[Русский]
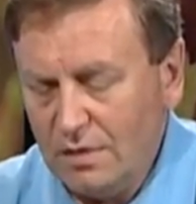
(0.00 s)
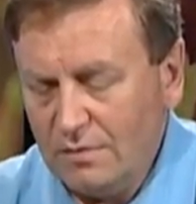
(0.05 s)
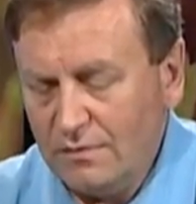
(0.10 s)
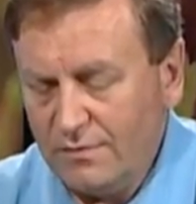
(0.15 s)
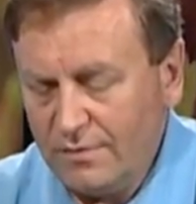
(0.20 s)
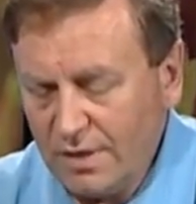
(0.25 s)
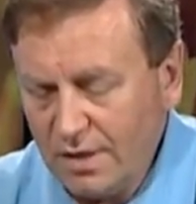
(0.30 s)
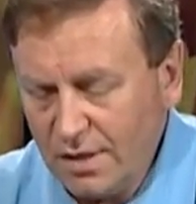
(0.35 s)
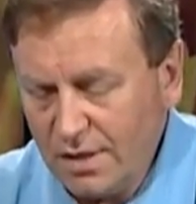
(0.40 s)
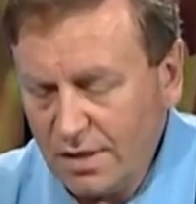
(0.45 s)

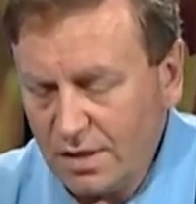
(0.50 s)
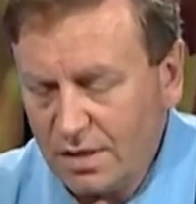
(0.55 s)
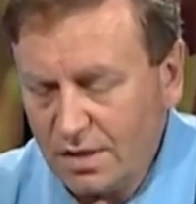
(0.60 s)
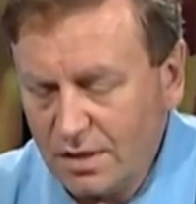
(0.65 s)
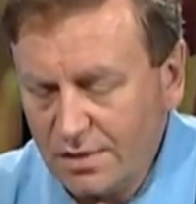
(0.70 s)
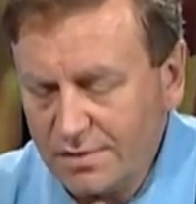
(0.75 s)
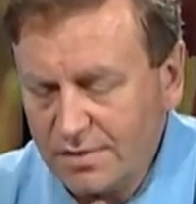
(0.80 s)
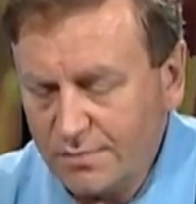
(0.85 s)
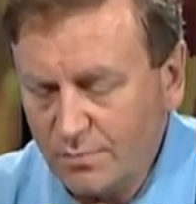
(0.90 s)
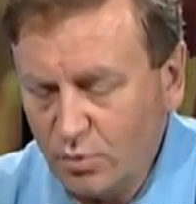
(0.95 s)
Велик
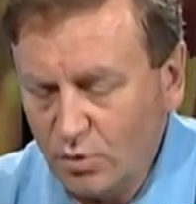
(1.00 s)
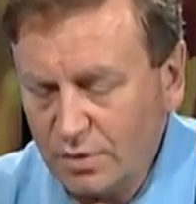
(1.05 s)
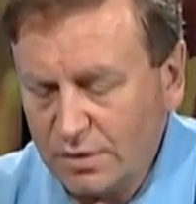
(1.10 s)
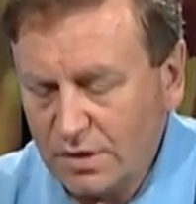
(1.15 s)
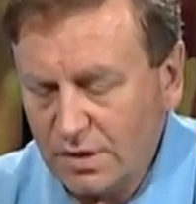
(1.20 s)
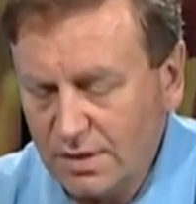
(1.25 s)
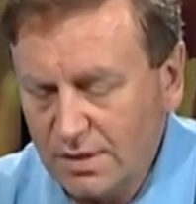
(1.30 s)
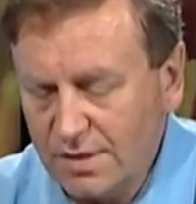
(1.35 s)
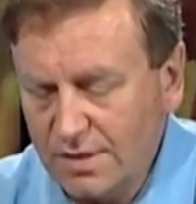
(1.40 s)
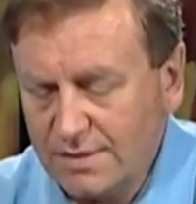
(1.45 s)
Господь
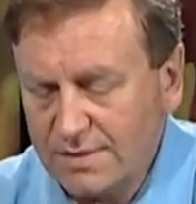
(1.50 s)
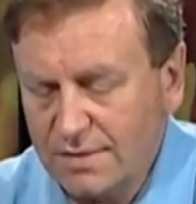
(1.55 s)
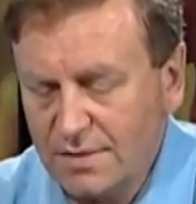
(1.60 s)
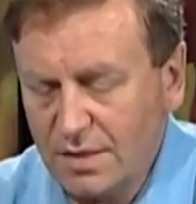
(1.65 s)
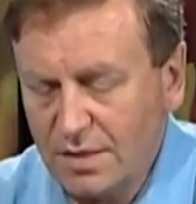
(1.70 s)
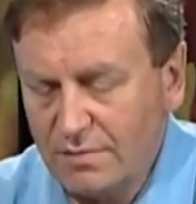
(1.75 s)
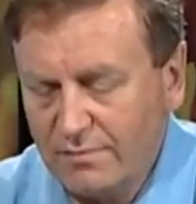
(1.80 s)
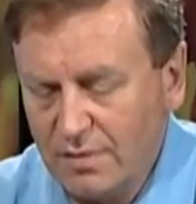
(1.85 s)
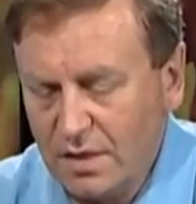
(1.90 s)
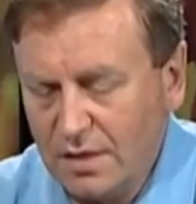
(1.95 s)
и
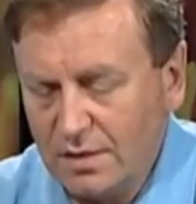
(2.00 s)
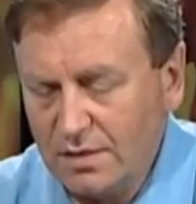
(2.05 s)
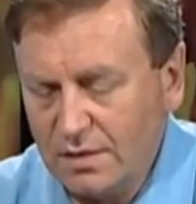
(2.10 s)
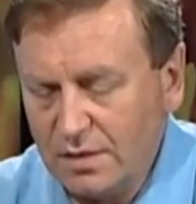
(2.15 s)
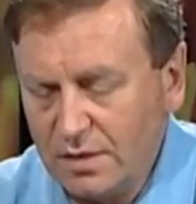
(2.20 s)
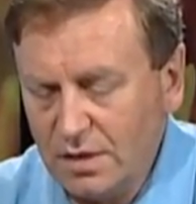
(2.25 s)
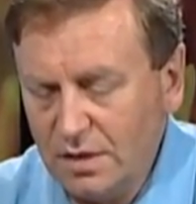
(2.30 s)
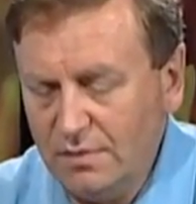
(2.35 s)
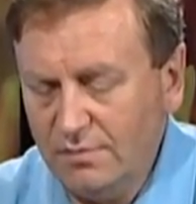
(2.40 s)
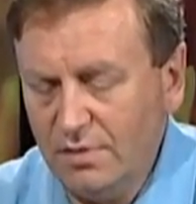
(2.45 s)
достохвален,
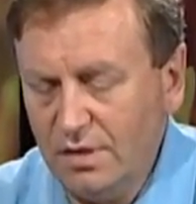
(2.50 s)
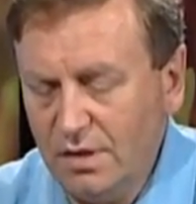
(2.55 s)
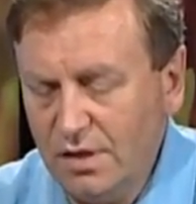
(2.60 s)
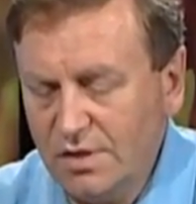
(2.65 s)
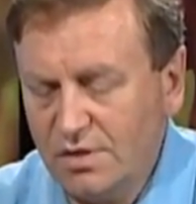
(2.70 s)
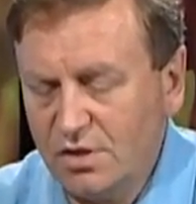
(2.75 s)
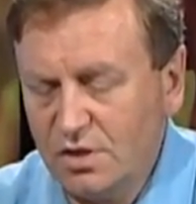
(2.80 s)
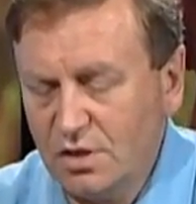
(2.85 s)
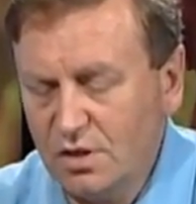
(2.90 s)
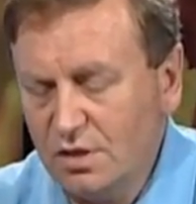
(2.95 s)
и
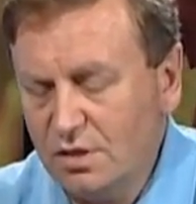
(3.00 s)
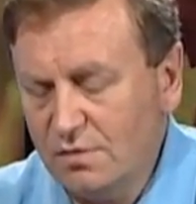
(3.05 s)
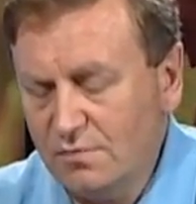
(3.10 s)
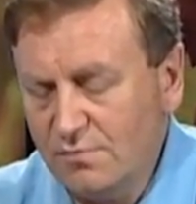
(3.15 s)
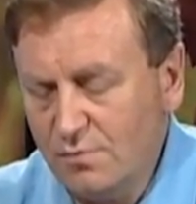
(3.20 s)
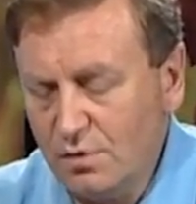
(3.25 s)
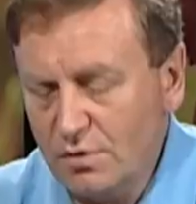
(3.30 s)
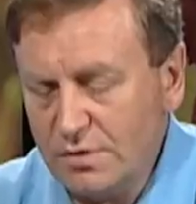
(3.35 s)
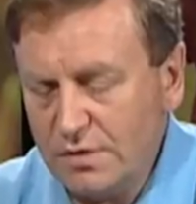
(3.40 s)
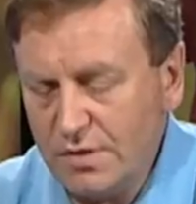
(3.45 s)
величие
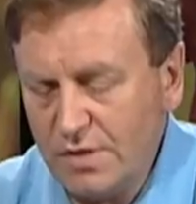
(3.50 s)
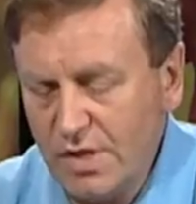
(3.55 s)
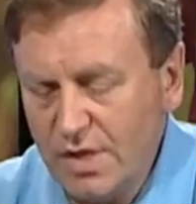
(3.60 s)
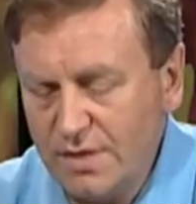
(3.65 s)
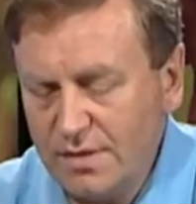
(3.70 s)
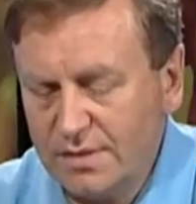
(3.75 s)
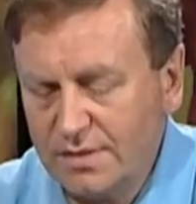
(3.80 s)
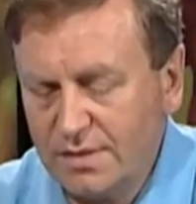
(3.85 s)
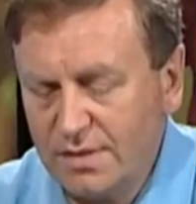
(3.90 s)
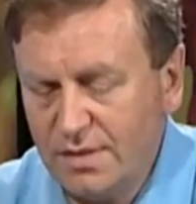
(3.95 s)
Его
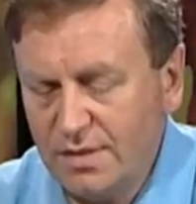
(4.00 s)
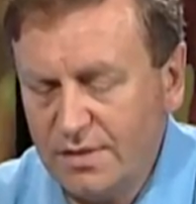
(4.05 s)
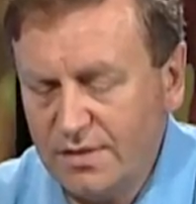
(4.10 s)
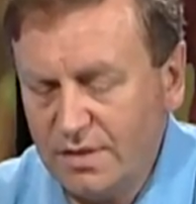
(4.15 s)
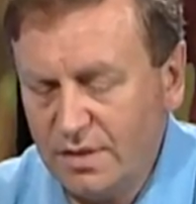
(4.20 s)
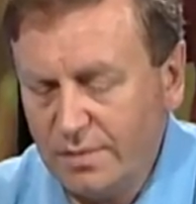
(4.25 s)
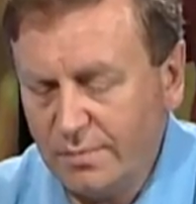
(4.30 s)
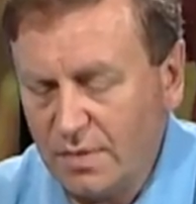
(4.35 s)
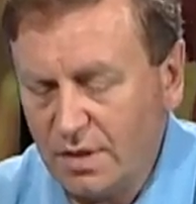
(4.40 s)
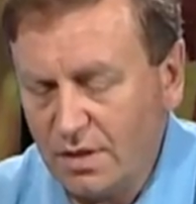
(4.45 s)

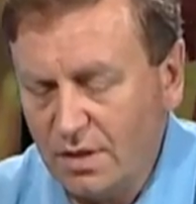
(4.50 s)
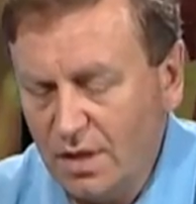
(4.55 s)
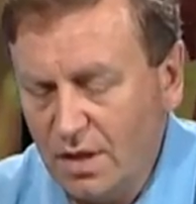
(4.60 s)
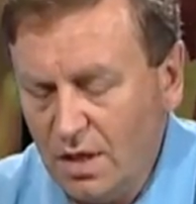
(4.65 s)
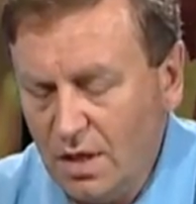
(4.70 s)
неисследимо.